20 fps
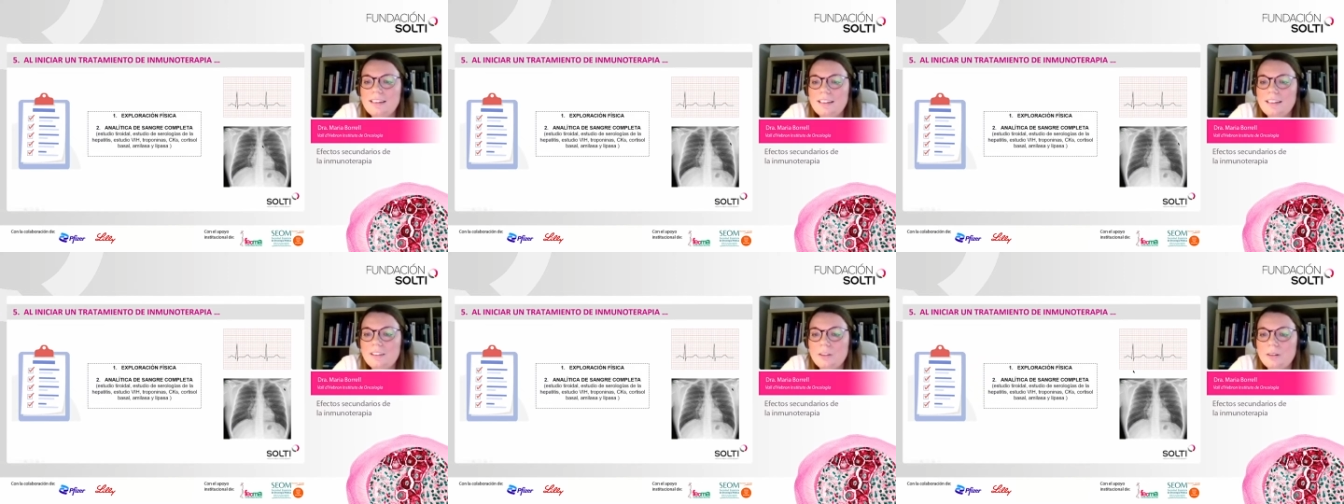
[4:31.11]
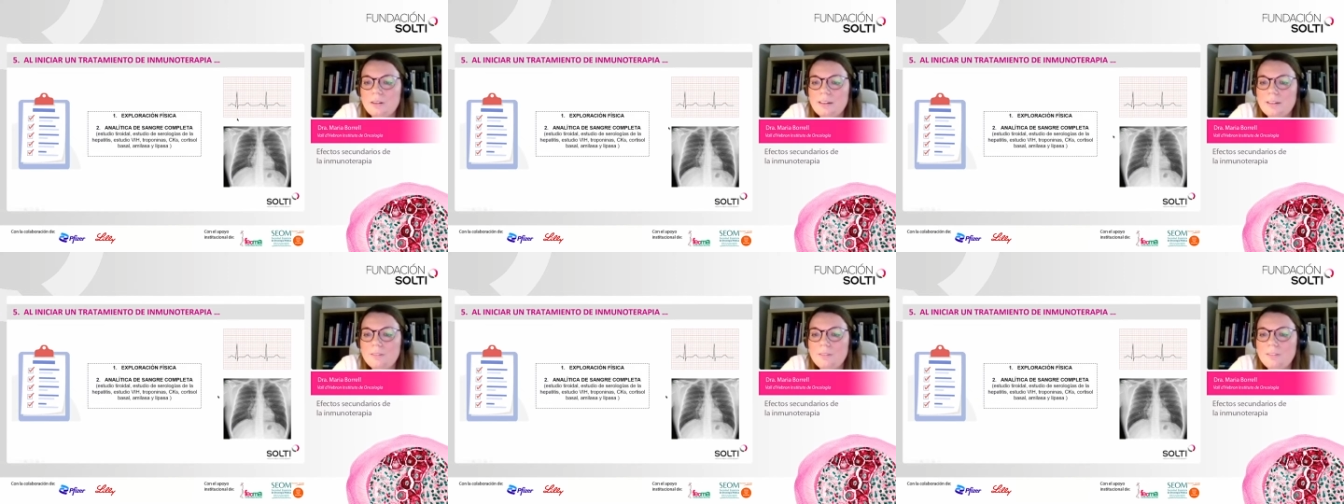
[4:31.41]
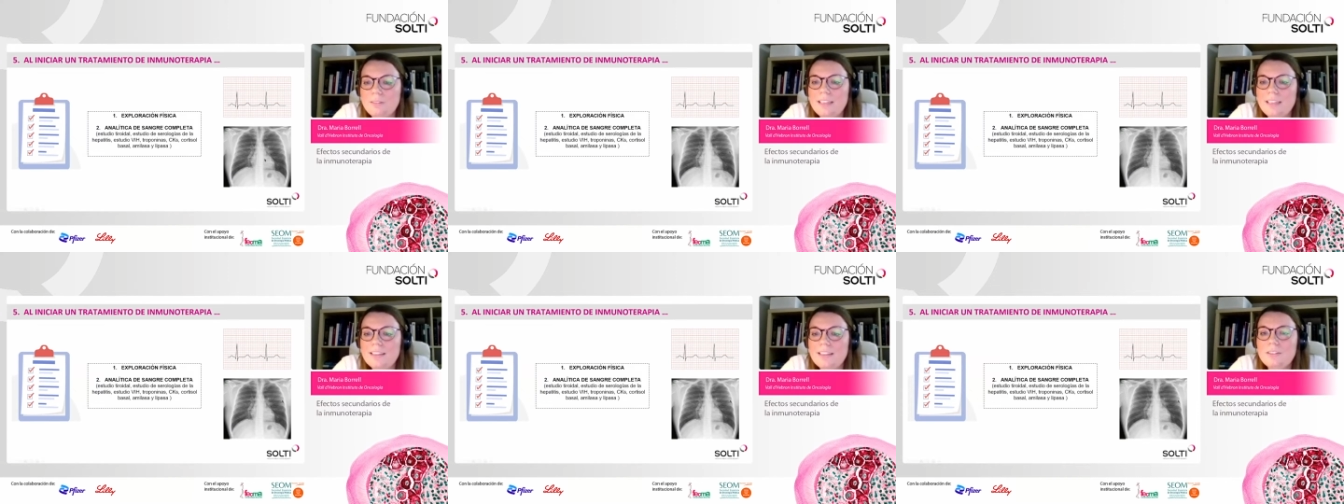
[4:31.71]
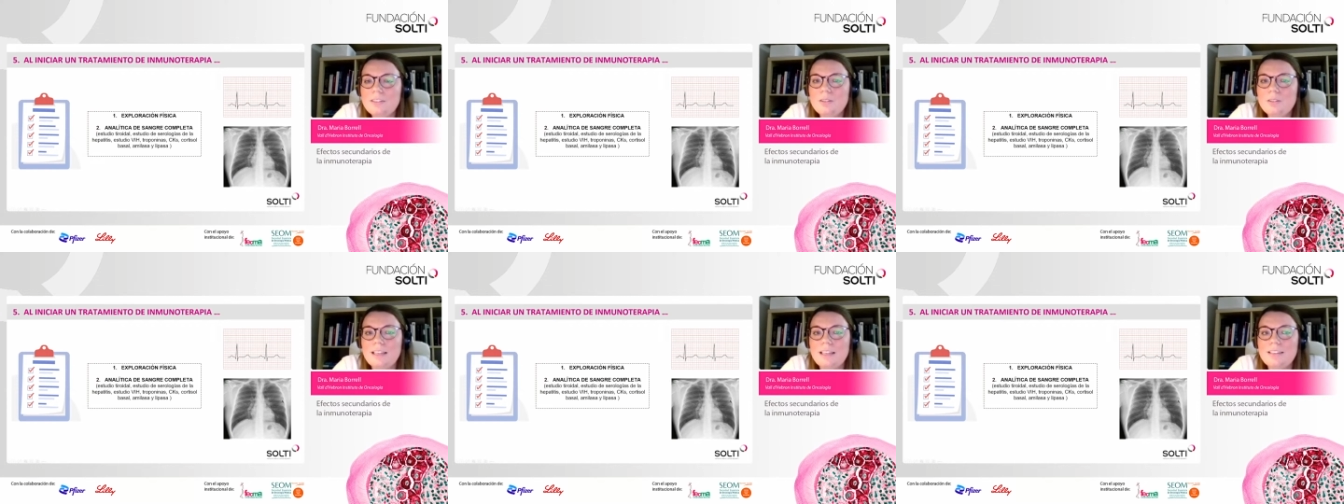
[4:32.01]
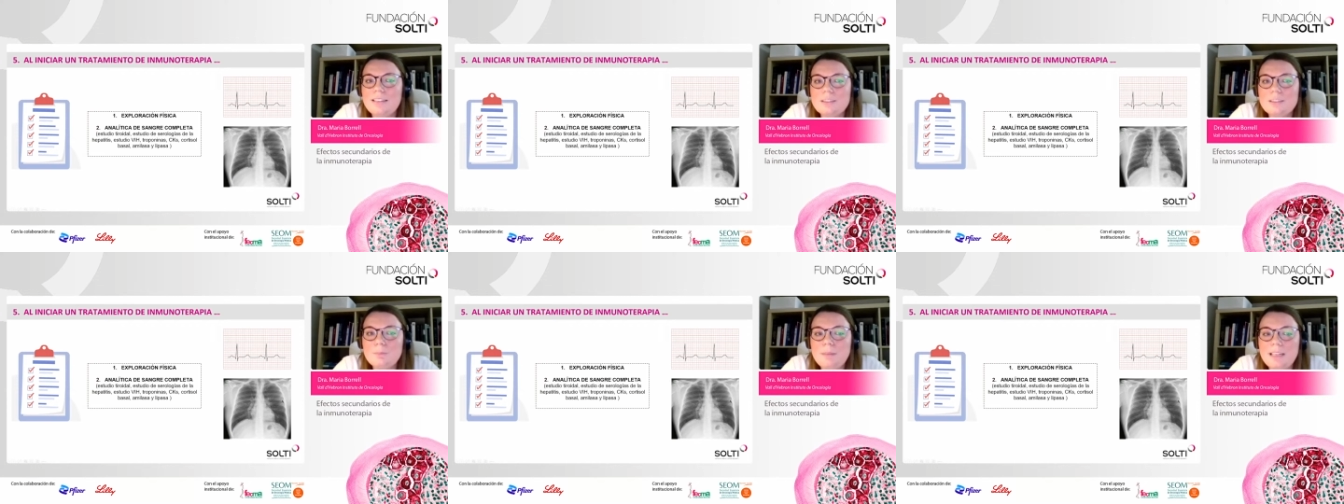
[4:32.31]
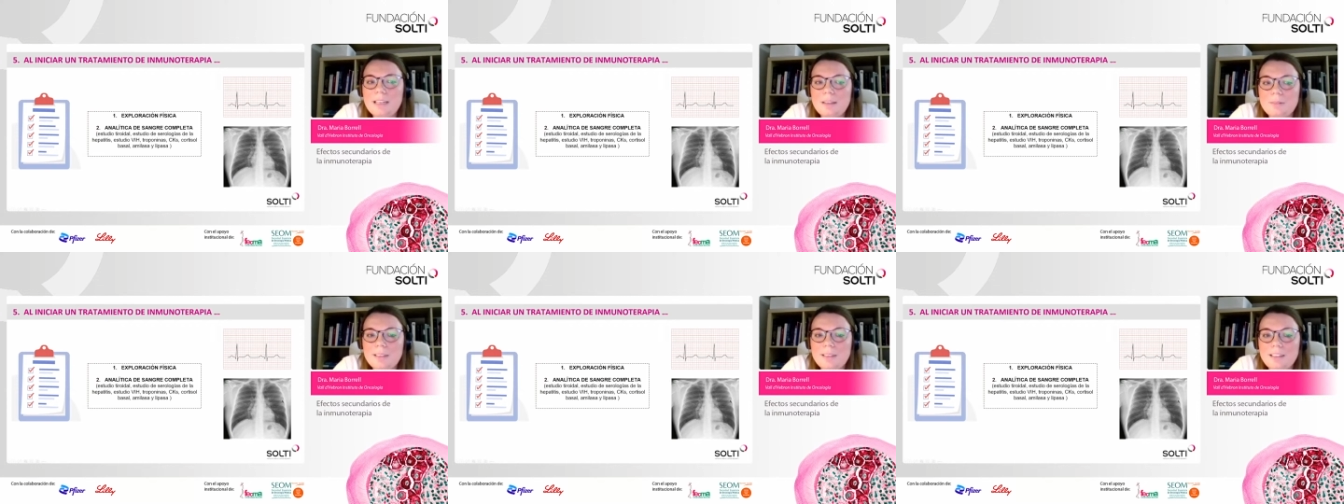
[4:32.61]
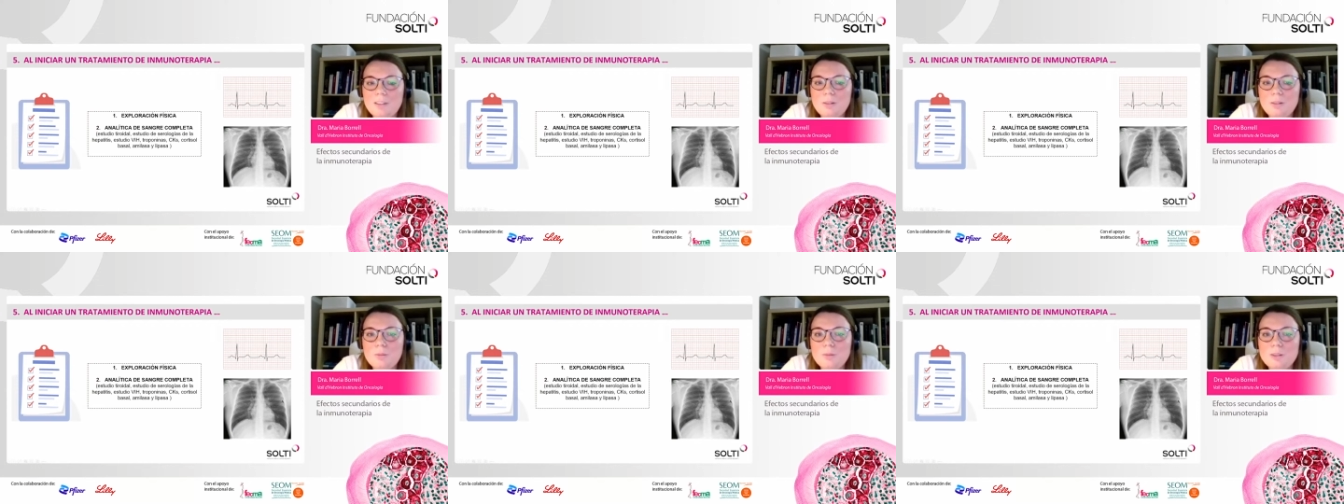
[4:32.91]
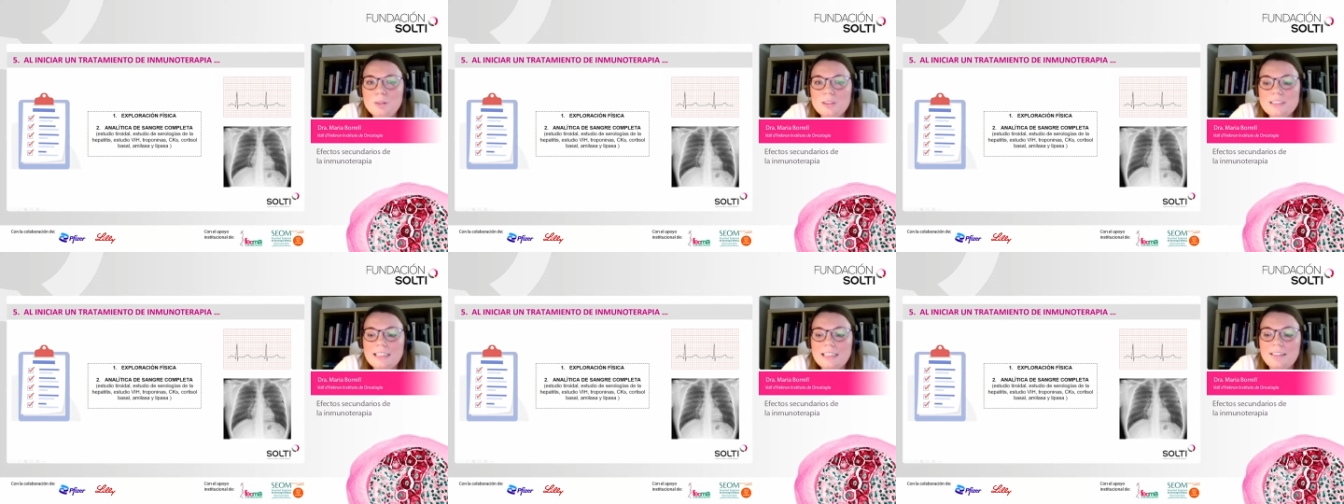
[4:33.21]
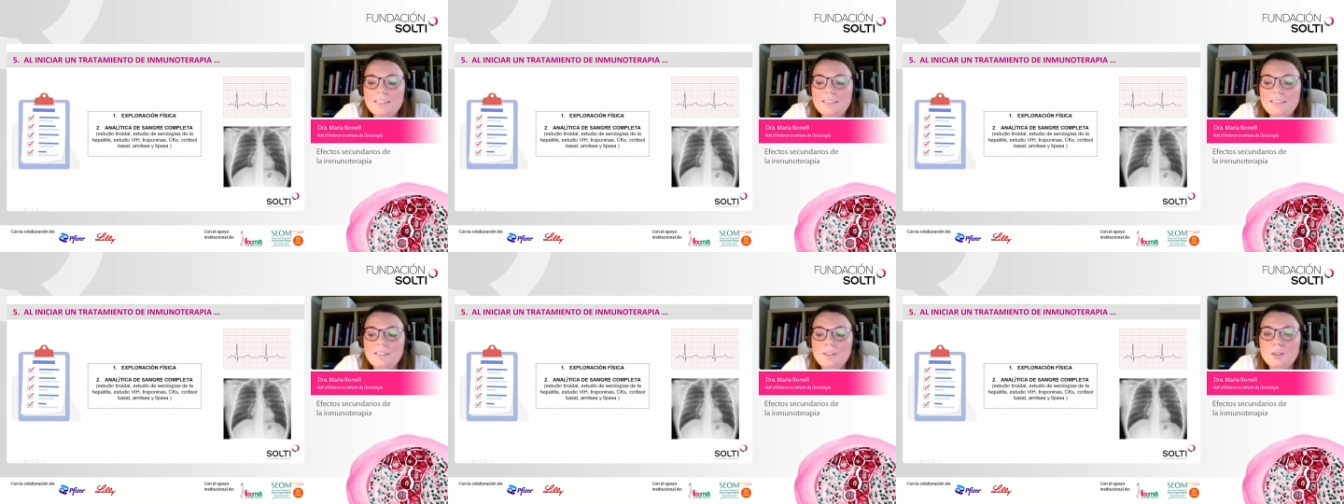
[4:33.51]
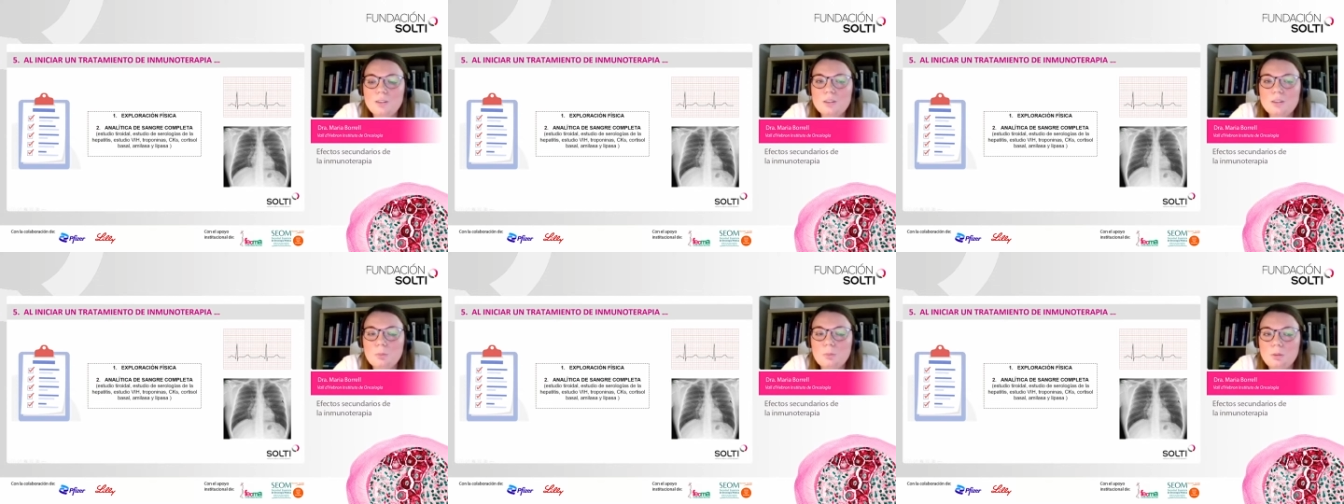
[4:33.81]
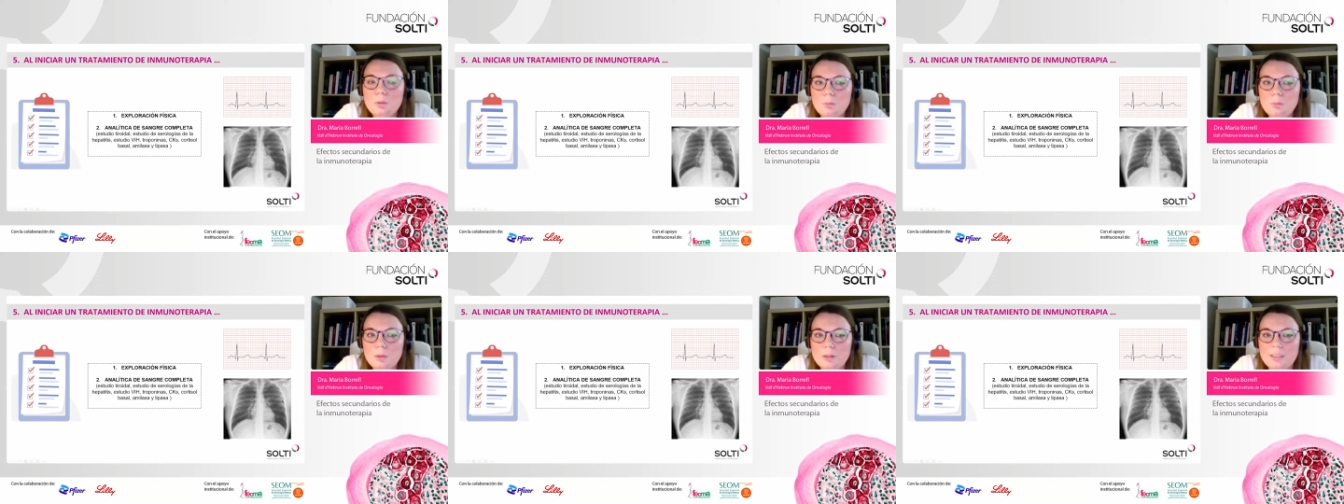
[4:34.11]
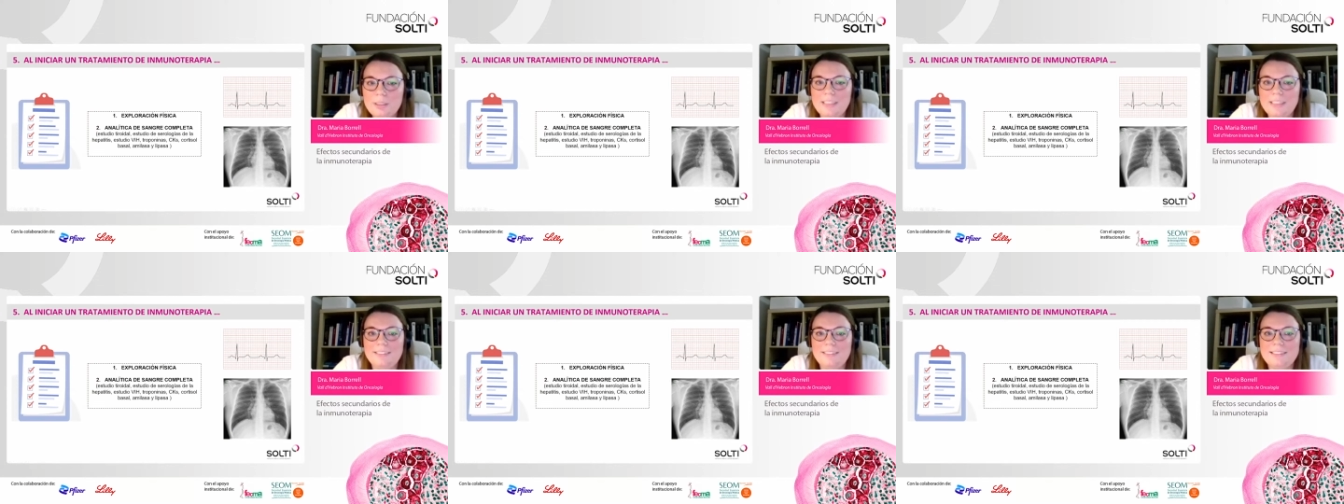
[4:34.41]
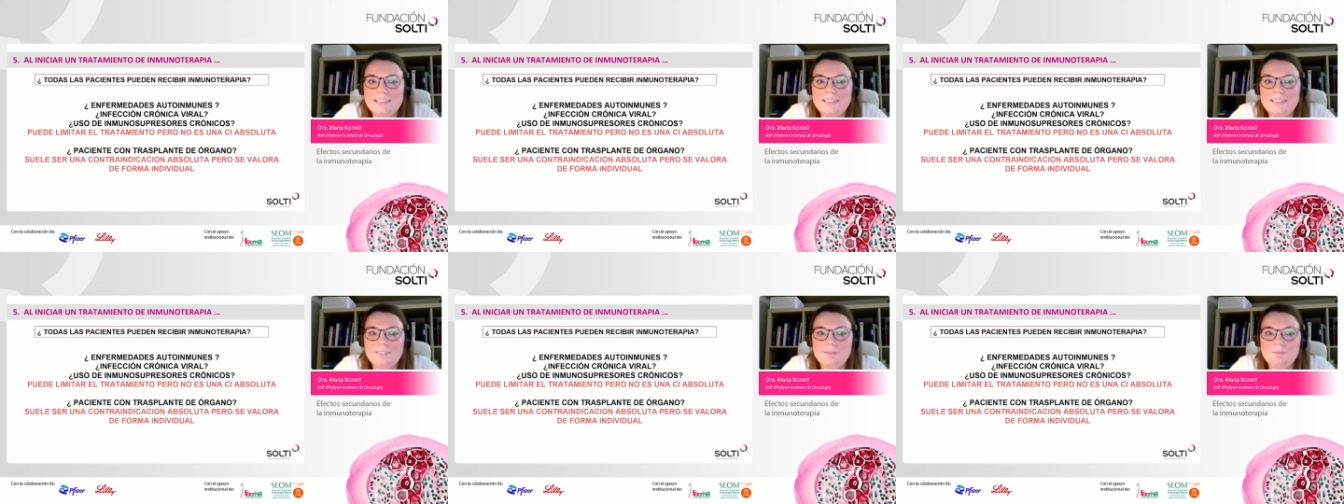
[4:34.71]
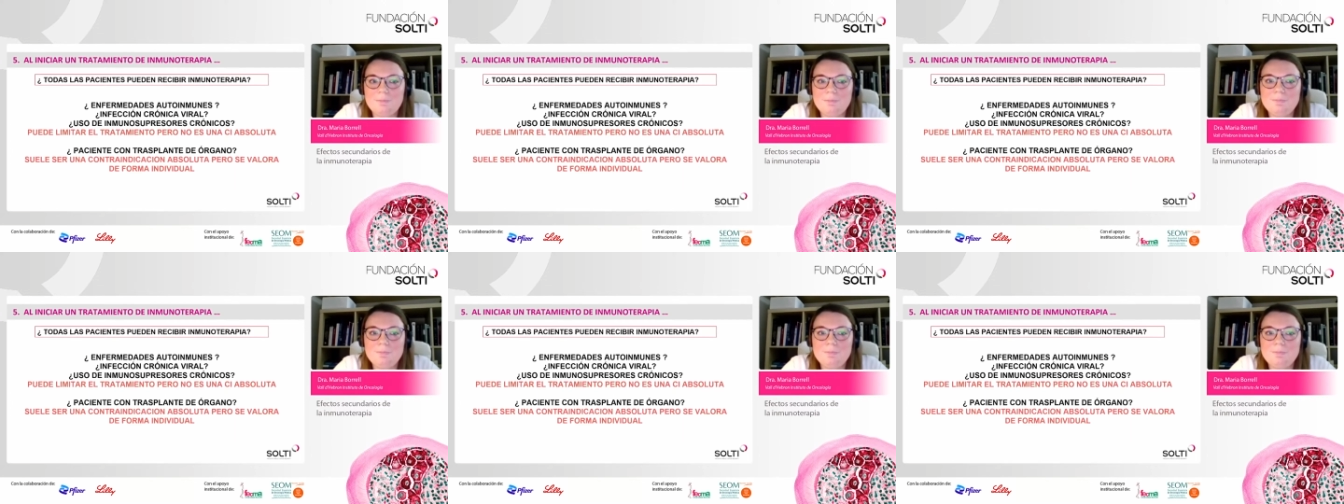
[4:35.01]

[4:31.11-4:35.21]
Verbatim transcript: radiografía de tórax para ver cómo están los pulmones.